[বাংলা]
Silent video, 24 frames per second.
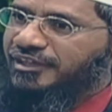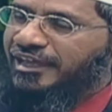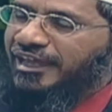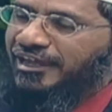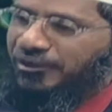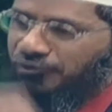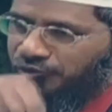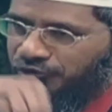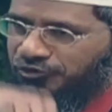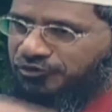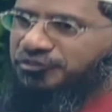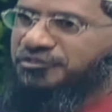
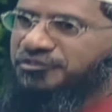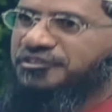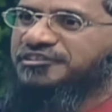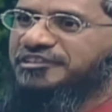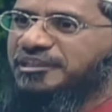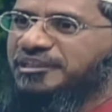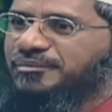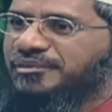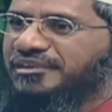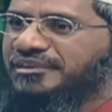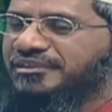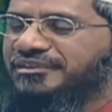তারপর চলে
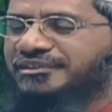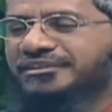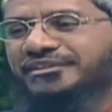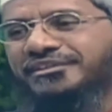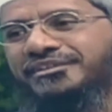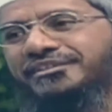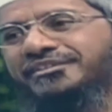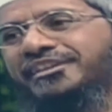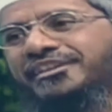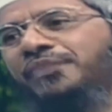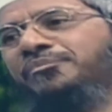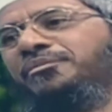যায় পেটে
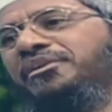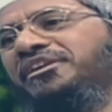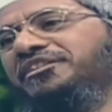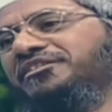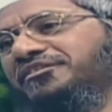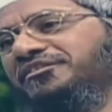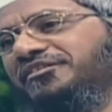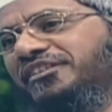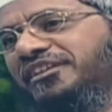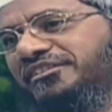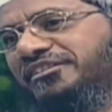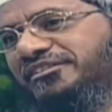তাহলে
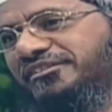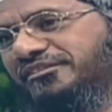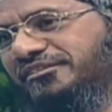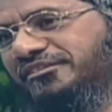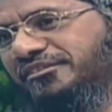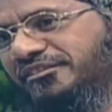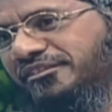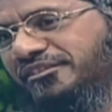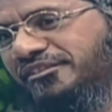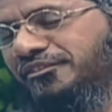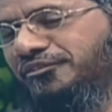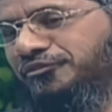রোজাটা ভেঙে
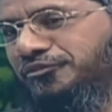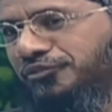যাবে